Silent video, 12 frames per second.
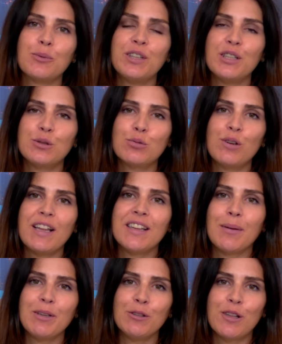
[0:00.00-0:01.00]
quindi
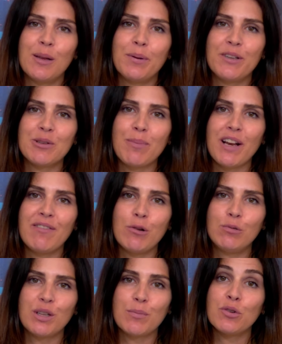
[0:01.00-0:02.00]
sull'andamento delle principali
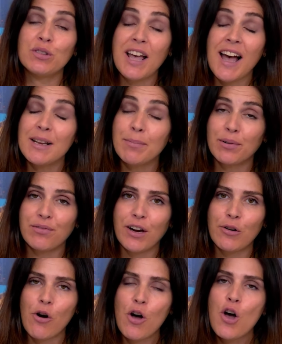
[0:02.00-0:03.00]
valute mondiali, per
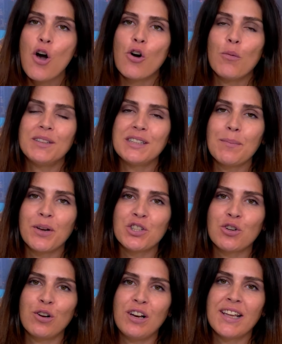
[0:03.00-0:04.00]
farlo come sempre
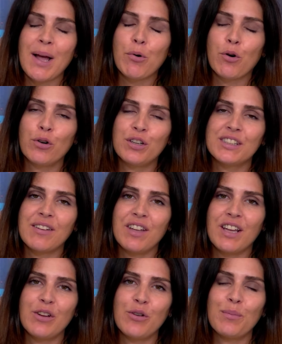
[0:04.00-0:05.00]
ci colleghiamo con
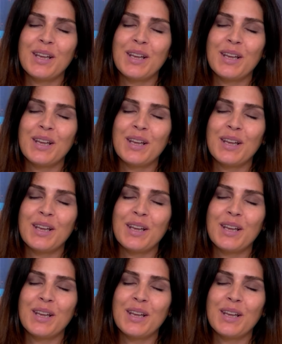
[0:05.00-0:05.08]
Saverio